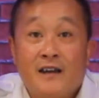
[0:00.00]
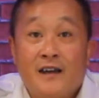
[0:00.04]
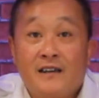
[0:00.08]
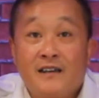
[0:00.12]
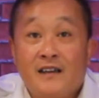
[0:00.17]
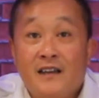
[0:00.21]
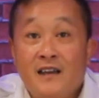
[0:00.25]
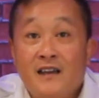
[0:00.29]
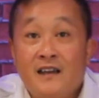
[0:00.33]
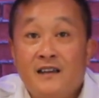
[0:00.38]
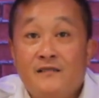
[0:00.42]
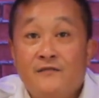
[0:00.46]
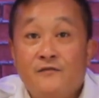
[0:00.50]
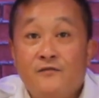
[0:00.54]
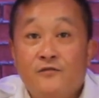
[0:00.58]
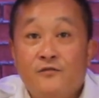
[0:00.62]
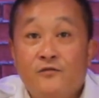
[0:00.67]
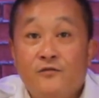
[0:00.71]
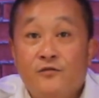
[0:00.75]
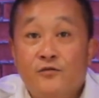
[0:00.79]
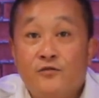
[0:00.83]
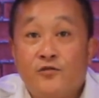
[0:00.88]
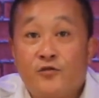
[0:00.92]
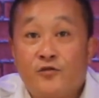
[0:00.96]
karena
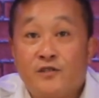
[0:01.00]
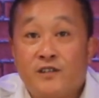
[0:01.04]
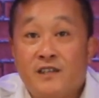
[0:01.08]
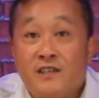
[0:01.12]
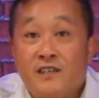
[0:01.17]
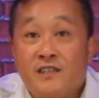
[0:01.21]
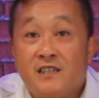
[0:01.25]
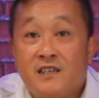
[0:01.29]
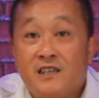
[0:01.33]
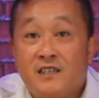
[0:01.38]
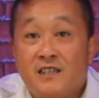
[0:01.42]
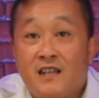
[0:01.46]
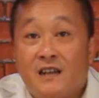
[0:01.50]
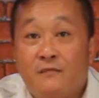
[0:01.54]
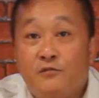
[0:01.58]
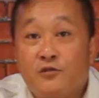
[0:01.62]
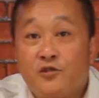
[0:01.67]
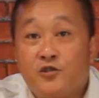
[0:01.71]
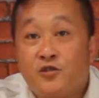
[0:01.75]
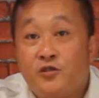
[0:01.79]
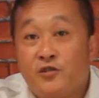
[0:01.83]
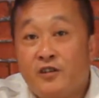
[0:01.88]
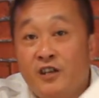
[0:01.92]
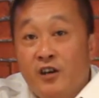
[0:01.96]
untuk jenis-jenis
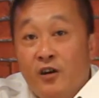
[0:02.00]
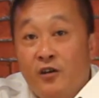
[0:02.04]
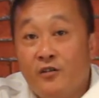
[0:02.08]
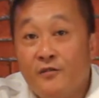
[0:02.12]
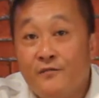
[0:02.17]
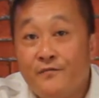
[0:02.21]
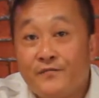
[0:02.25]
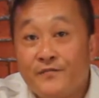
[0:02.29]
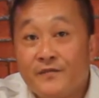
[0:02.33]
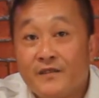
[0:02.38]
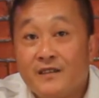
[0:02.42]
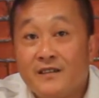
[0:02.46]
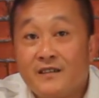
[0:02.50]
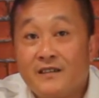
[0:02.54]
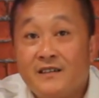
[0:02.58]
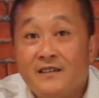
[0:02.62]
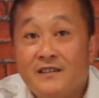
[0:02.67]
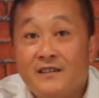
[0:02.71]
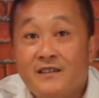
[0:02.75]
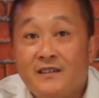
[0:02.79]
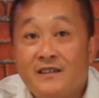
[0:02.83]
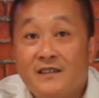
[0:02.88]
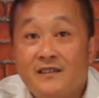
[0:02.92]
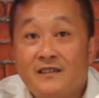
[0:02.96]
lampu studio
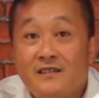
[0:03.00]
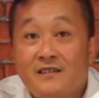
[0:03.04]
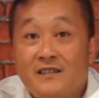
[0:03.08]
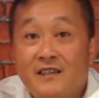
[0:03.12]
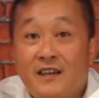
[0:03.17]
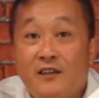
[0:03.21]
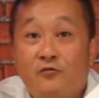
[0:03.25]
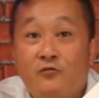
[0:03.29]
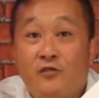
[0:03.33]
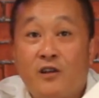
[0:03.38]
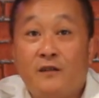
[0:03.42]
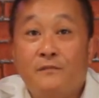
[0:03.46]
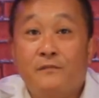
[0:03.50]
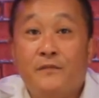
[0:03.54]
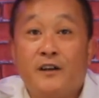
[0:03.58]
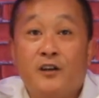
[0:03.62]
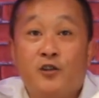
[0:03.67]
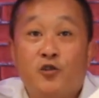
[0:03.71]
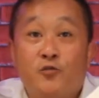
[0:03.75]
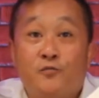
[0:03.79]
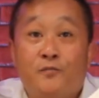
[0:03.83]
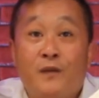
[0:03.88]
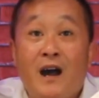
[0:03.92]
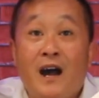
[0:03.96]
saya kurang
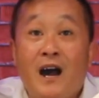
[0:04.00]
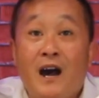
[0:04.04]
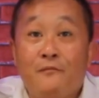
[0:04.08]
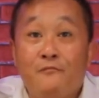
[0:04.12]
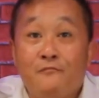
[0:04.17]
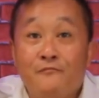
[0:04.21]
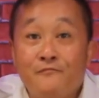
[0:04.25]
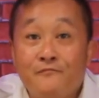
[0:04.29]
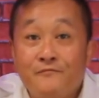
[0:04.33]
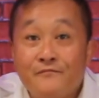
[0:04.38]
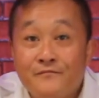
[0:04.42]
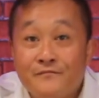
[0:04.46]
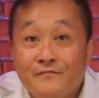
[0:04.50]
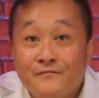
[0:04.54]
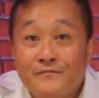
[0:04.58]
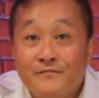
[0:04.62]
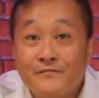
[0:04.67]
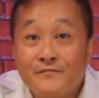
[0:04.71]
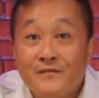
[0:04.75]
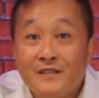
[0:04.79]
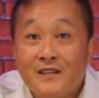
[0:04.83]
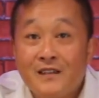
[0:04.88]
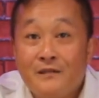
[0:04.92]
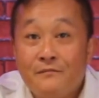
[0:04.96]
begitu paham
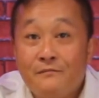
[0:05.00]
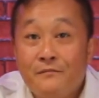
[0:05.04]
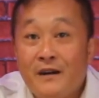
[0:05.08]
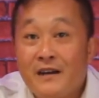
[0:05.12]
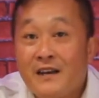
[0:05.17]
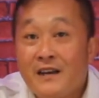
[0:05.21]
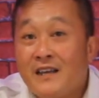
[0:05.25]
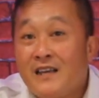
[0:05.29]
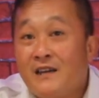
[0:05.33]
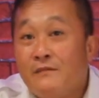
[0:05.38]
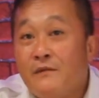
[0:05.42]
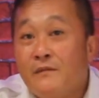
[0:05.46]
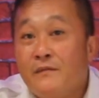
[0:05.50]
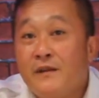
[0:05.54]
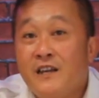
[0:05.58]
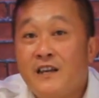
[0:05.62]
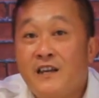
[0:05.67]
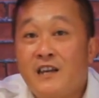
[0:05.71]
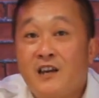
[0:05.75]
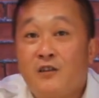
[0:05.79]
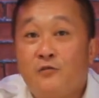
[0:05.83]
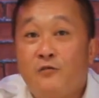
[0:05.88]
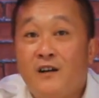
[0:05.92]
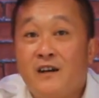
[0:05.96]
mana yang
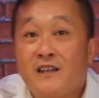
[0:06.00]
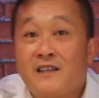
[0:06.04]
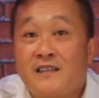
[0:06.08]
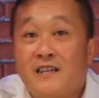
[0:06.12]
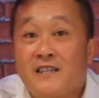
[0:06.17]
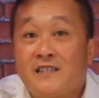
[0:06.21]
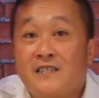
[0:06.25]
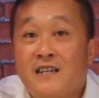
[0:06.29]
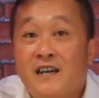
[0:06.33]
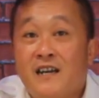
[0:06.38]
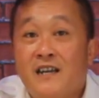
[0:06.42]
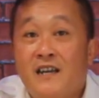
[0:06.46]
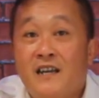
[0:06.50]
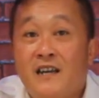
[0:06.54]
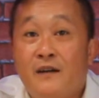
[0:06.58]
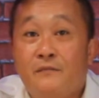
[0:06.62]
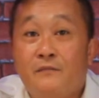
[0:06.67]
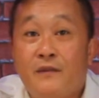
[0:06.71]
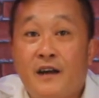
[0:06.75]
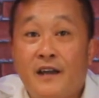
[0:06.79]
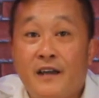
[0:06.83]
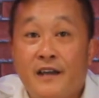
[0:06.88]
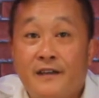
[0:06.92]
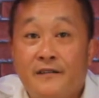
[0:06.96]
memiliki kualitas saya yang
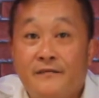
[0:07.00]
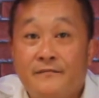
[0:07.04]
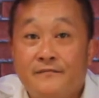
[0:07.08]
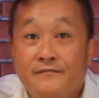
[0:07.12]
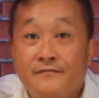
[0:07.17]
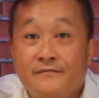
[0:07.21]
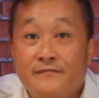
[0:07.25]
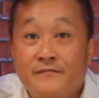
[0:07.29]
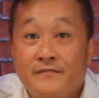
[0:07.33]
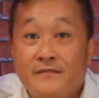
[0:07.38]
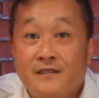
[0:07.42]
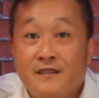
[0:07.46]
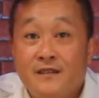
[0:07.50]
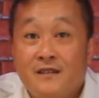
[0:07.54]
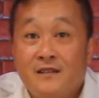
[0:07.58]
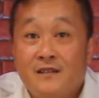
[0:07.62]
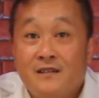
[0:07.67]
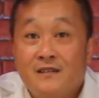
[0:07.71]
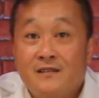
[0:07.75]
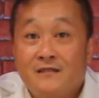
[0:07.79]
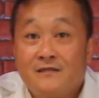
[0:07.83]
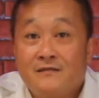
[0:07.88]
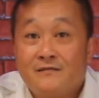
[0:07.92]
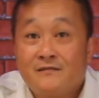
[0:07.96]
baik
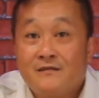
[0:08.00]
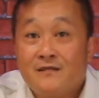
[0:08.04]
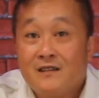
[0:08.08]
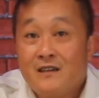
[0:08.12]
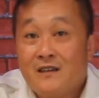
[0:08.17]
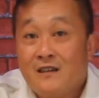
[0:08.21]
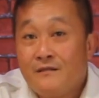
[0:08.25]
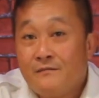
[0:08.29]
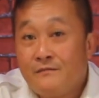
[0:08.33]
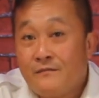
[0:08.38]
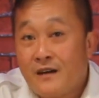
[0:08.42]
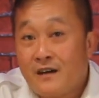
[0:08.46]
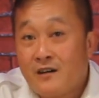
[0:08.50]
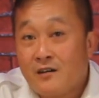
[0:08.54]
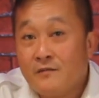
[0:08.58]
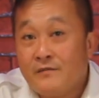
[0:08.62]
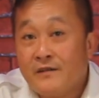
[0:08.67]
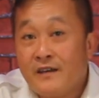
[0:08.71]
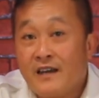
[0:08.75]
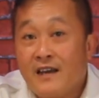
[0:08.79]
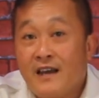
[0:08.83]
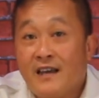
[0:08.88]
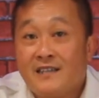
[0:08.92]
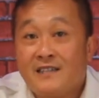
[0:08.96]
maklum
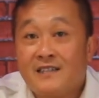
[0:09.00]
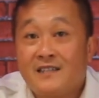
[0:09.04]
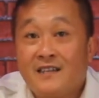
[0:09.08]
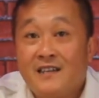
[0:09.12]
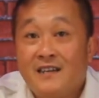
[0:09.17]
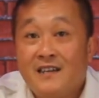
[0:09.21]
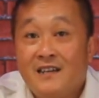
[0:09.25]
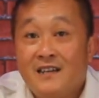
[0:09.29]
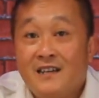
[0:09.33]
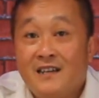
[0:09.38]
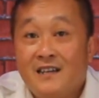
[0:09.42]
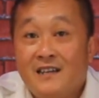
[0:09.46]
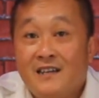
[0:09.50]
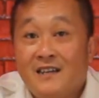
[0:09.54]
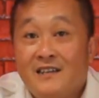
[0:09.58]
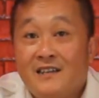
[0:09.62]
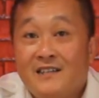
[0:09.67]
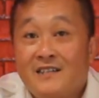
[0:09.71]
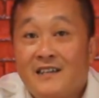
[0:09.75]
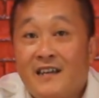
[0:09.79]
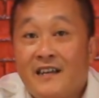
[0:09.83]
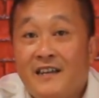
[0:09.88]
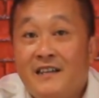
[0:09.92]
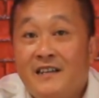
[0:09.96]
ya guys
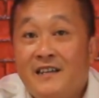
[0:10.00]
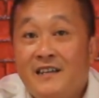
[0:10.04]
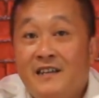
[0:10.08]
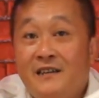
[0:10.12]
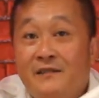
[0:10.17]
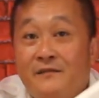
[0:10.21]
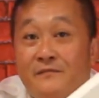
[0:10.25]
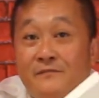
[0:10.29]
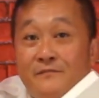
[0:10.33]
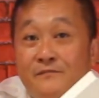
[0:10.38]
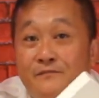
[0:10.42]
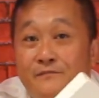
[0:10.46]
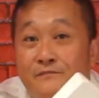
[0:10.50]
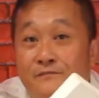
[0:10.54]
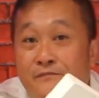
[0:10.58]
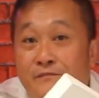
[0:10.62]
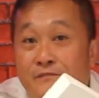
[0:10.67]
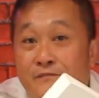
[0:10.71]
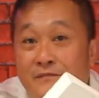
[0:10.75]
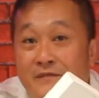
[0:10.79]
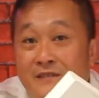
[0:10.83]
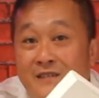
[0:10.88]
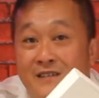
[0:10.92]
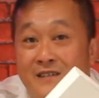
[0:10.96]
saya ini
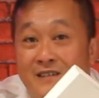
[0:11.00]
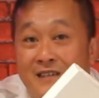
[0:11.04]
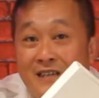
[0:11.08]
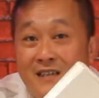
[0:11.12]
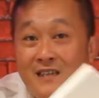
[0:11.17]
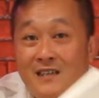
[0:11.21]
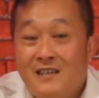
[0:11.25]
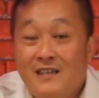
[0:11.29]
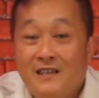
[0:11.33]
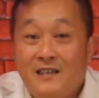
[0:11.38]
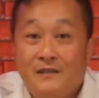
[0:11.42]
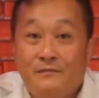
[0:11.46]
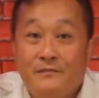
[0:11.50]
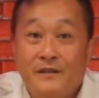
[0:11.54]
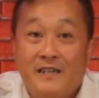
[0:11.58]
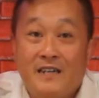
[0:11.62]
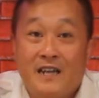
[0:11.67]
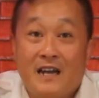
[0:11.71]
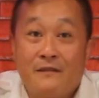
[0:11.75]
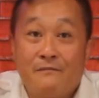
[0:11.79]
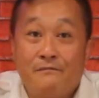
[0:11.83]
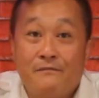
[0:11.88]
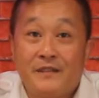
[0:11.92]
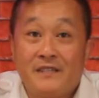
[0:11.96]
di
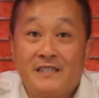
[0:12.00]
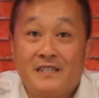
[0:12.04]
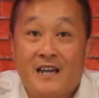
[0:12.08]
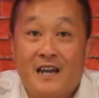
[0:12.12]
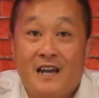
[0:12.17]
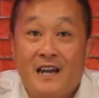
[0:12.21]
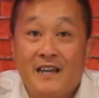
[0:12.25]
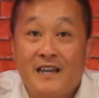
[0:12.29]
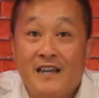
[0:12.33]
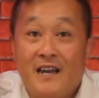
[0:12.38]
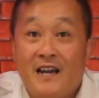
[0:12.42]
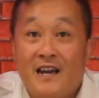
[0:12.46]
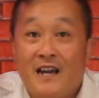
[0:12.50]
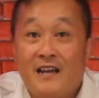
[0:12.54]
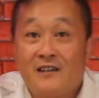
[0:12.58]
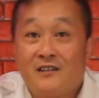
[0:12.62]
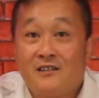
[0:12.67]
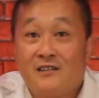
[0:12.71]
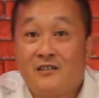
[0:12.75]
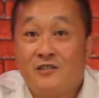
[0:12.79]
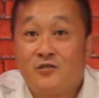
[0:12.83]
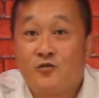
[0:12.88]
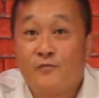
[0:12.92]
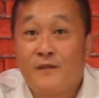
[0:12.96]
bidang
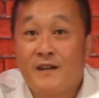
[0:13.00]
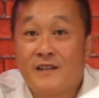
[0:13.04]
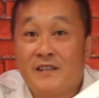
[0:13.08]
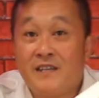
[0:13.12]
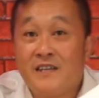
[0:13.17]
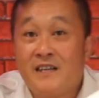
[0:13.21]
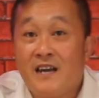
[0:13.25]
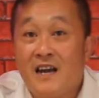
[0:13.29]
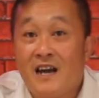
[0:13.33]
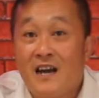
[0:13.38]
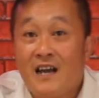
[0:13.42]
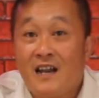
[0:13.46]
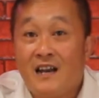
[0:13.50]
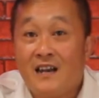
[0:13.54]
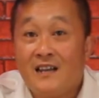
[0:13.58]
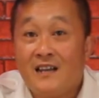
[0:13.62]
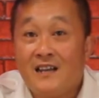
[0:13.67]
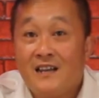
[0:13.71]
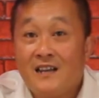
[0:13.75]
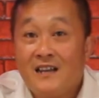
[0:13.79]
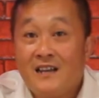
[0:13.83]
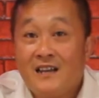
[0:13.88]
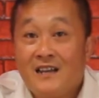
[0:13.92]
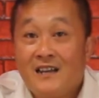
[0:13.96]
pencahayaan rumah tinggal
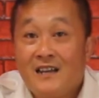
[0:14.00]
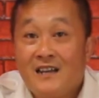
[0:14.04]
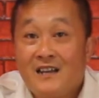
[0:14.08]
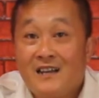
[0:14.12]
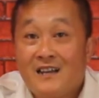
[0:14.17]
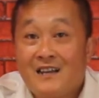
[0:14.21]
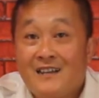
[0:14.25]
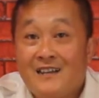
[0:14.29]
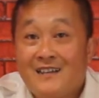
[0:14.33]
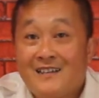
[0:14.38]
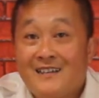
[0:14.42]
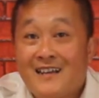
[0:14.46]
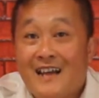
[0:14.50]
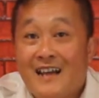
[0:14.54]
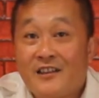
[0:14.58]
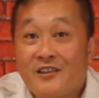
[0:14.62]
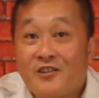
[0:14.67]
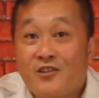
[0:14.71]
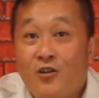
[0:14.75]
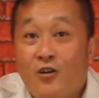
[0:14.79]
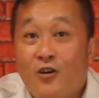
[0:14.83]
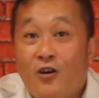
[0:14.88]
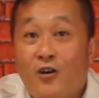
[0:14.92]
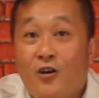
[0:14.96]

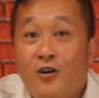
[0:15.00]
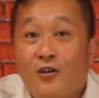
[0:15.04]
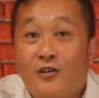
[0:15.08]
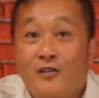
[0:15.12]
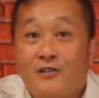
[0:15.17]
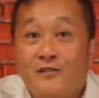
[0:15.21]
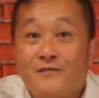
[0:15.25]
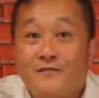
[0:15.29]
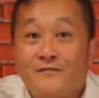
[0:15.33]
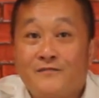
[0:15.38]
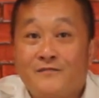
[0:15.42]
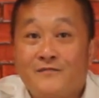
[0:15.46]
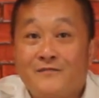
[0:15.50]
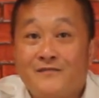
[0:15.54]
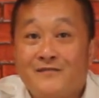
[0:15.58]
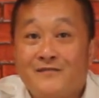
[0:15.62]
kantor